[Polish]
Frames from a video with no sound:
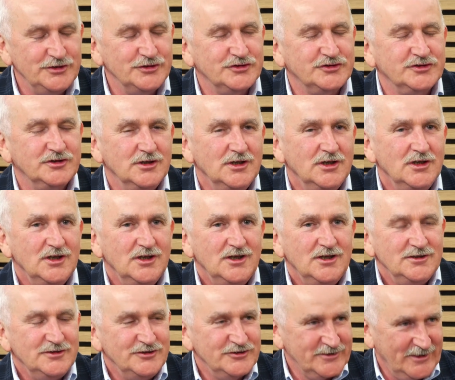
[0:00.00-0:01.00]
niż,
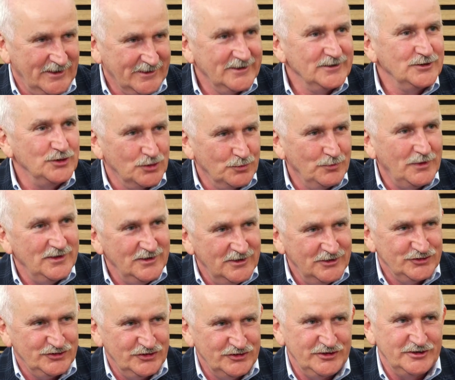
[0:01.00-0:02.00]
niż takie
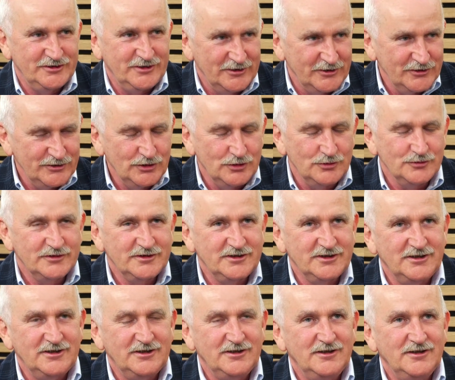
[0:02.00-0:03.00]
normalne życie tętniące
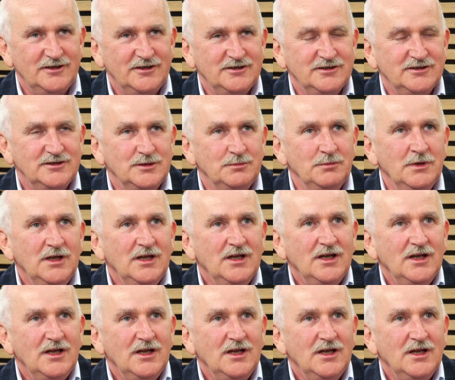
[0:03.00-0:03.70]
tym,